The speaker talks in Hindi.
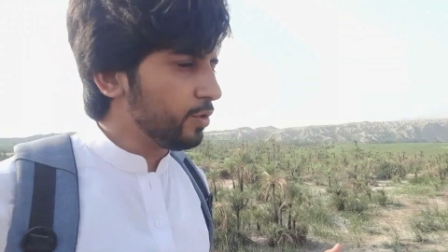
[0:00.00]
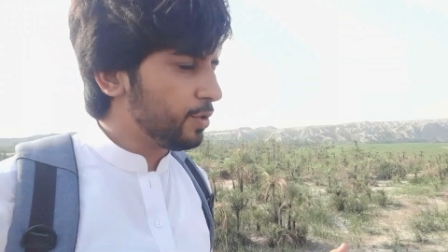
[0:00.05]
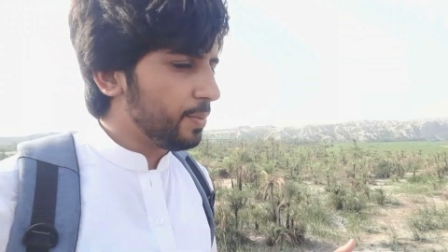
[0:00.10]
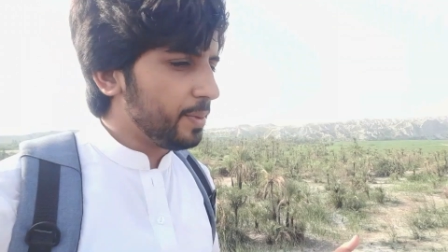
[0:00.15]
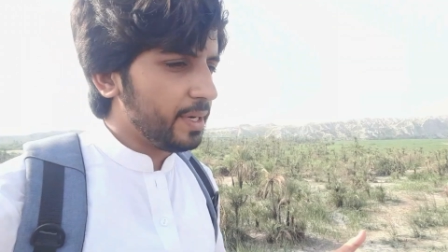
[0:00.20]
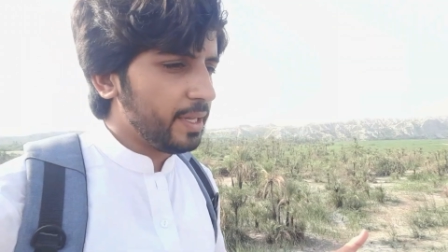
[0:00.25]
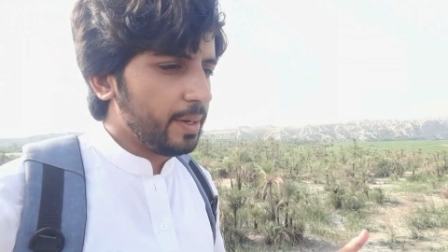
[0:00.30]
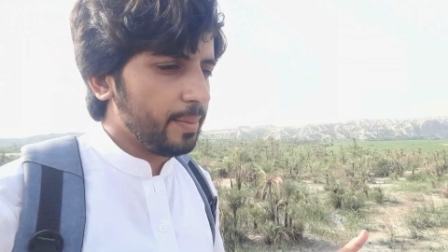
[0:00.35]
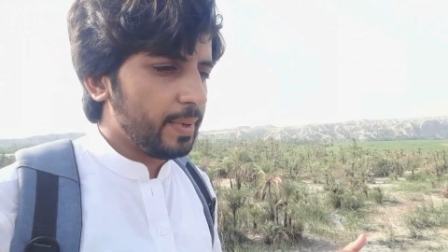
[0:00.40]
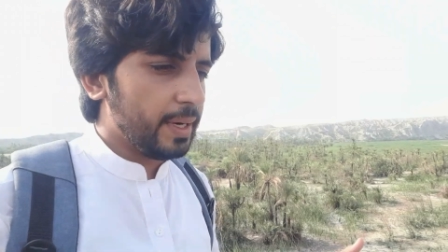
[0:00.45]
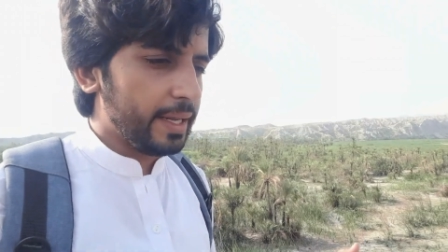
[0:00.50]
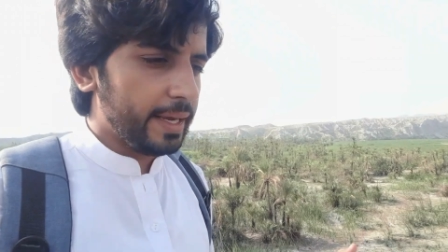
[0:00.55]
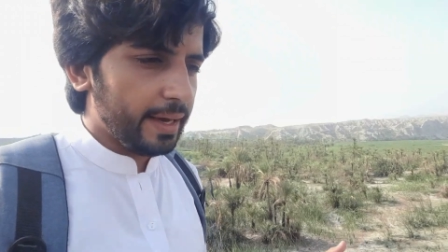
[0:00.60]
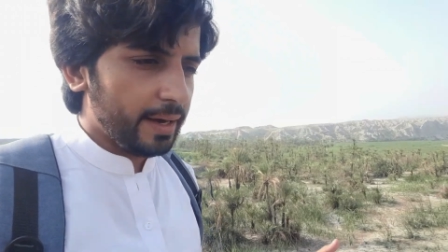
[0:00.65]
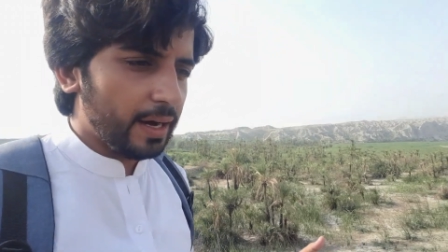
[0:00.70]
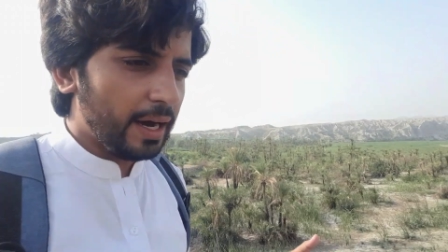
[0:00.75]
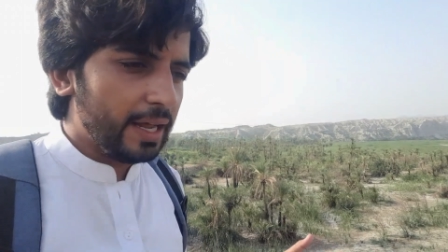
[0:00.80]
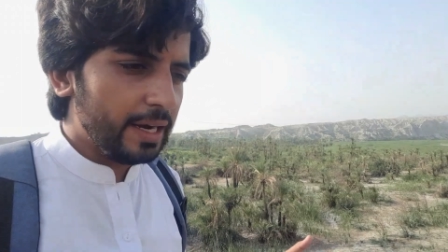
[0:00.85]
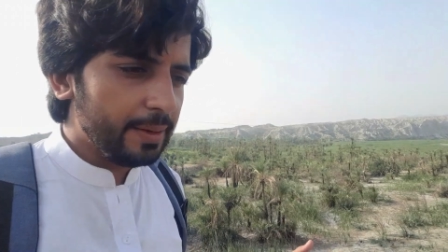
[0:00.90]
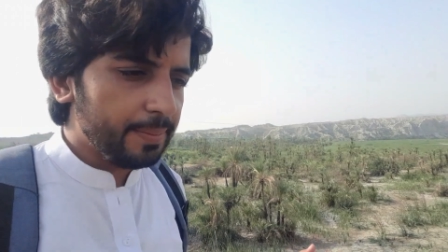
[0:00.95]
कुछ भी नहीं है
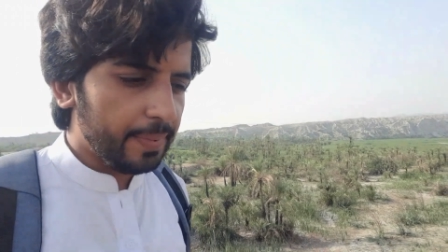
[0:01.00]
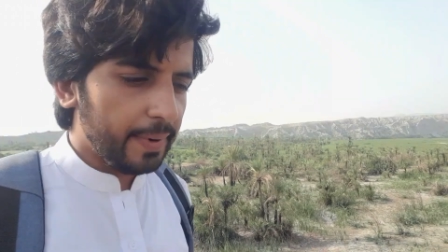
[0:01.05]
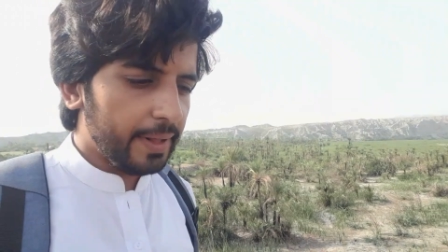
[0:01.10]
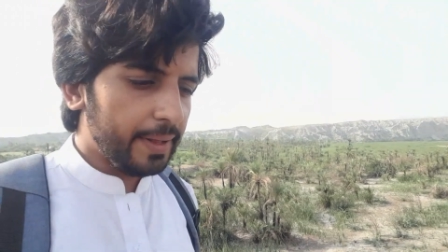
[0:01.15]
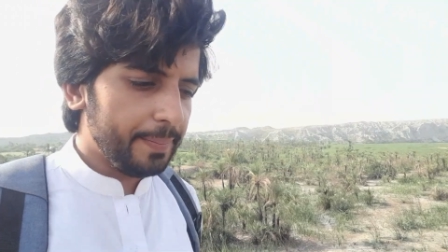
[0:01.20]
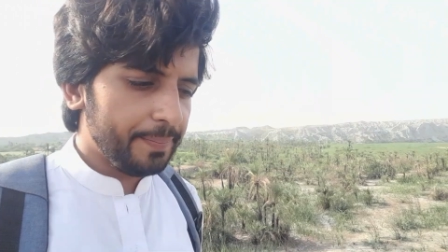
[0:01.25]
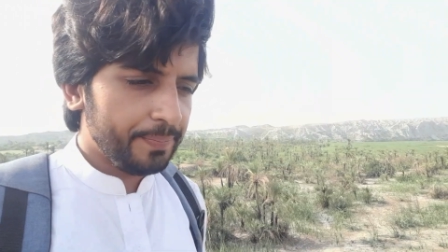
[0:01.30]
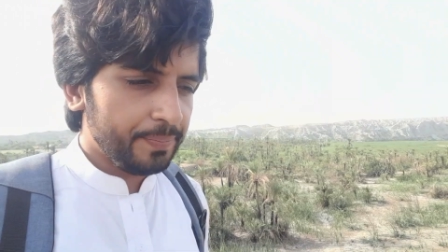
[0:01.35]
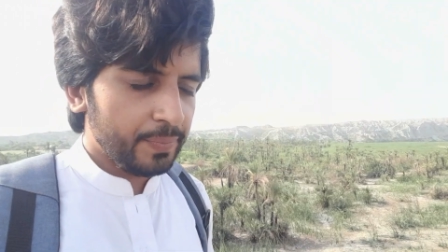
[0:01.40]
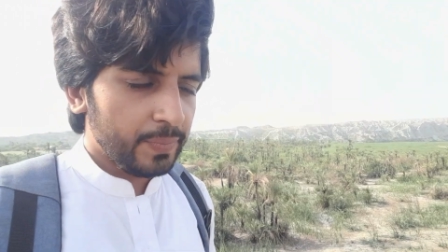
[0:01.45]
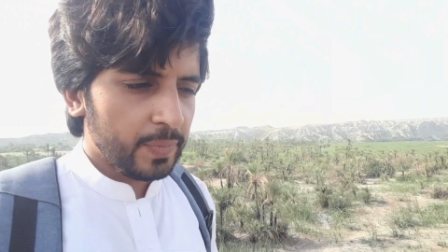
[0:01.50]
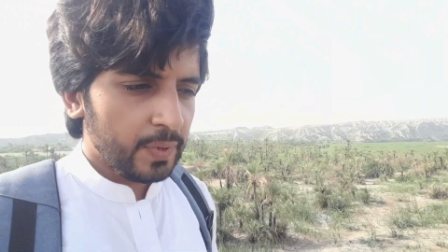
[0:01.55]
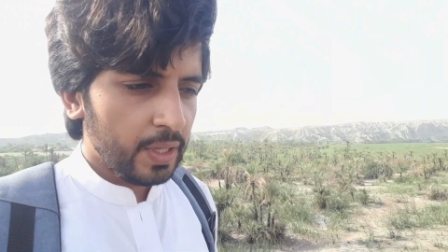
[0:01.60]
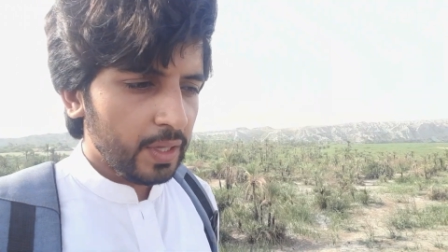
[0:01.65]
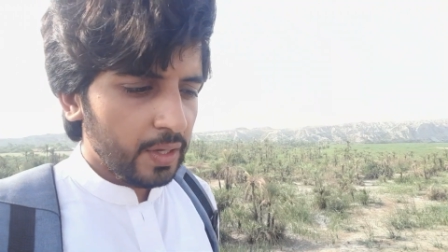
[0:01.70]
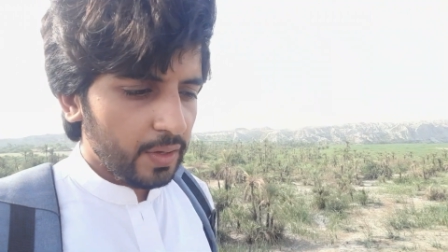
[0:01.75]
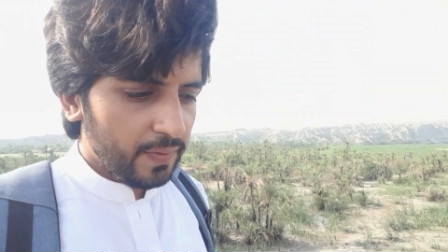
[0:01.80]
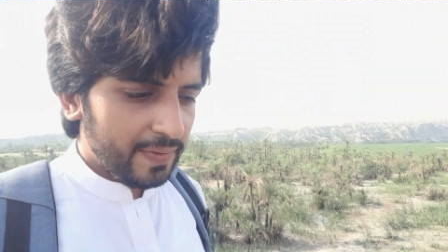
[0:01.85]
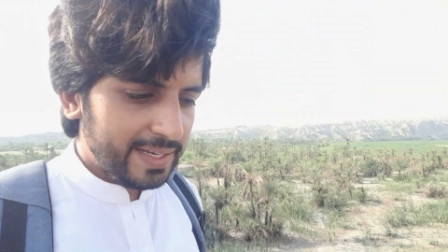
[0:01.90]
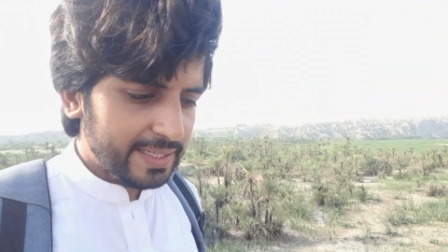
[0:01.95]
बल्कि खाली पड़े
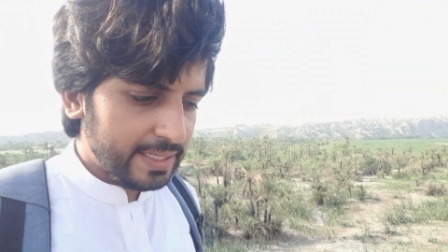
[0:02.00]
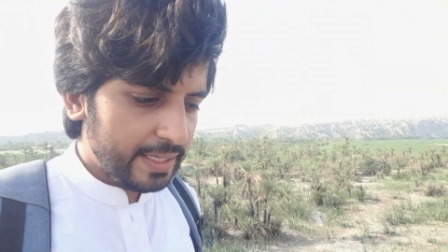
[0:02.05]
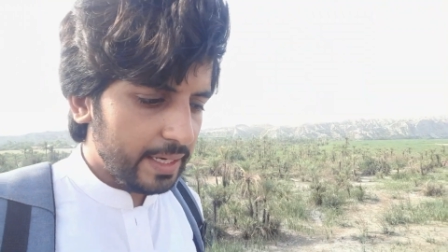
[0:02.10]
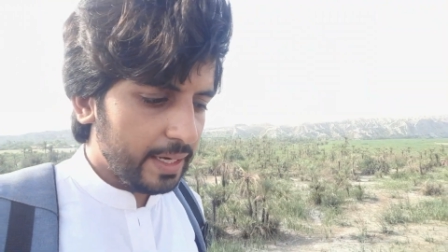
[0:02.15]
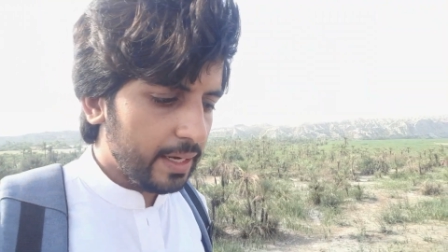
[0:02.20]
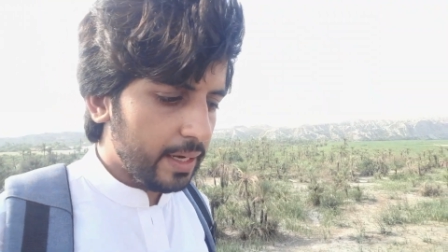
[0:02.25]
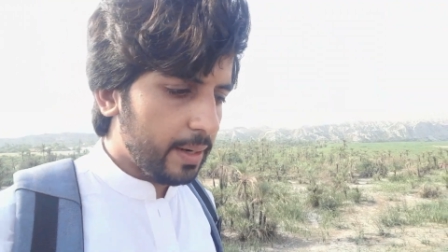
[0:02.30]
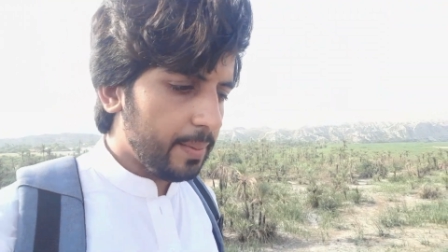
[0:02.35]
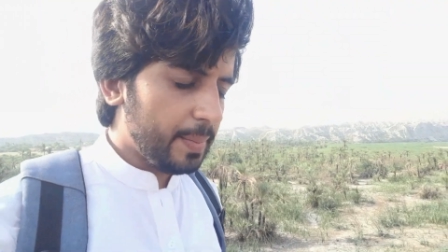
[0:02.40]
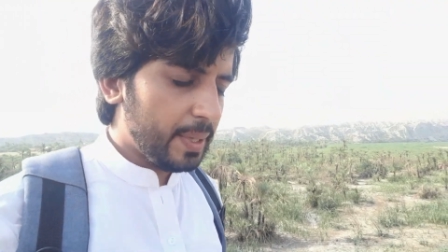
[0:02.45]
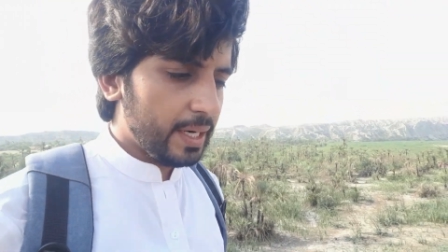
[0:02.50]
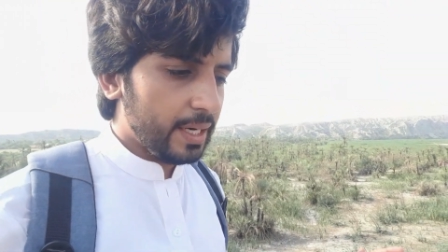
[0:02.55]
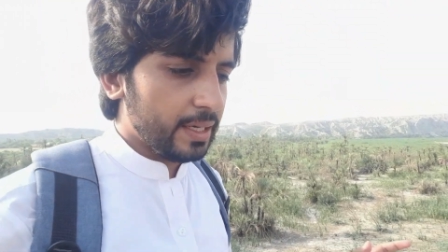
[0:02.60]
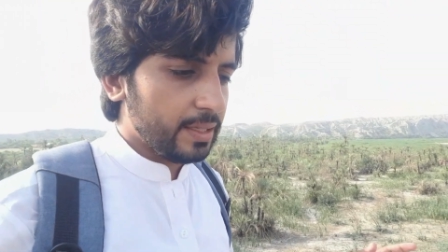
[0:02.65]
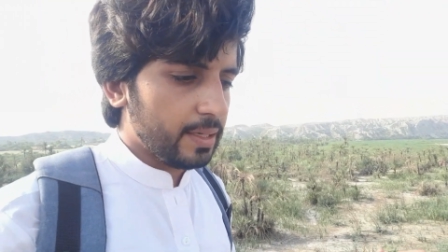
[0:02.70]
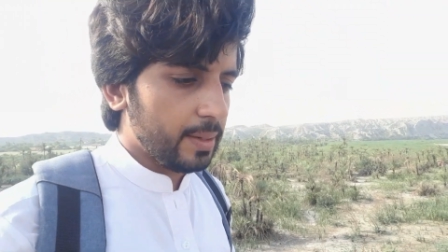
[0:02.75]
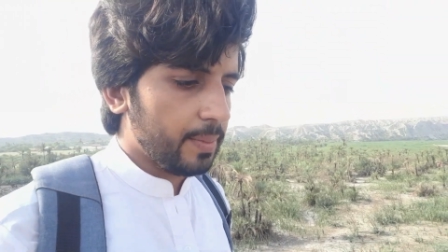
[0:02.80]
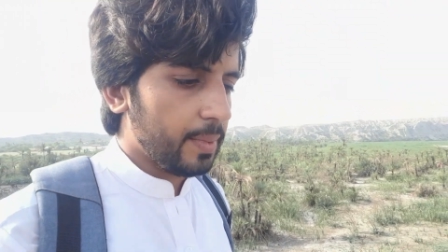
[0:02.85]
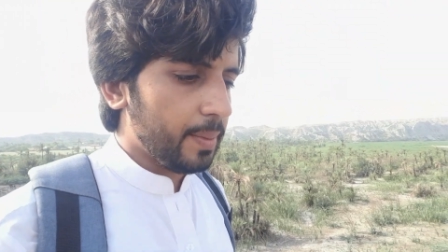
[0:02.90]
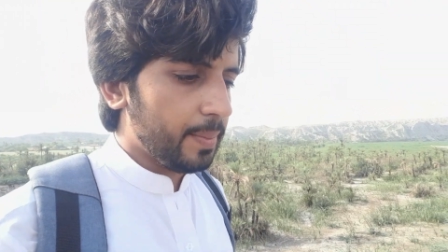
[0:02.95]
वैसे अगर मीन
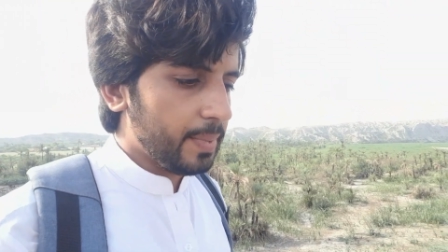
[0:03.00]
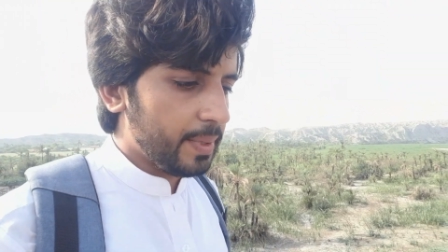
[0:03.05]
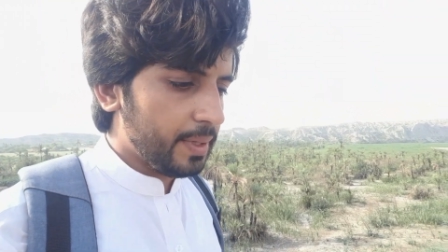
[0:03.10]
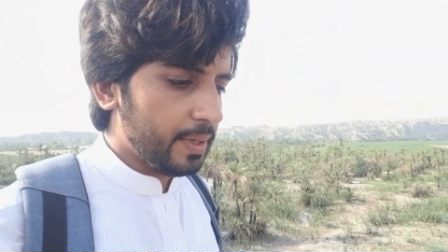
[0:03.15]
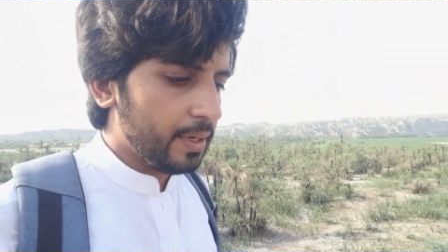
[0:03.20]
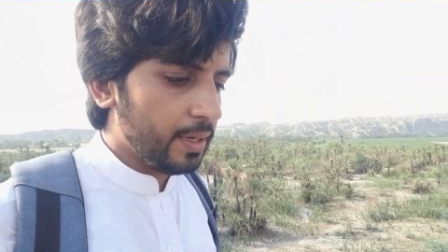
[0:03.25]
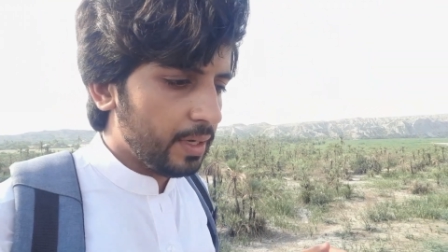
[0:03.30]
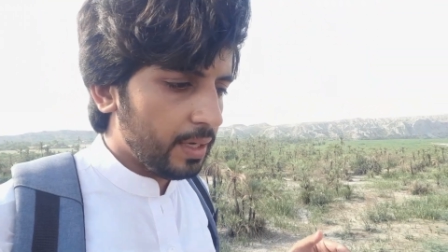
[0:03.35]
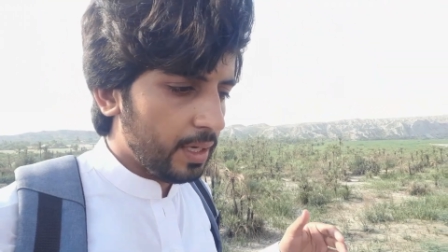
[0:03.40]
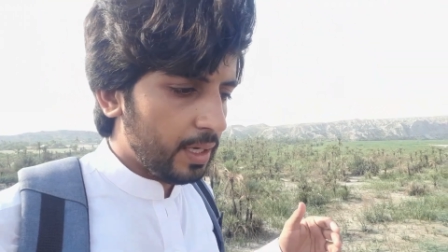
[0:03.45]
के जब कभी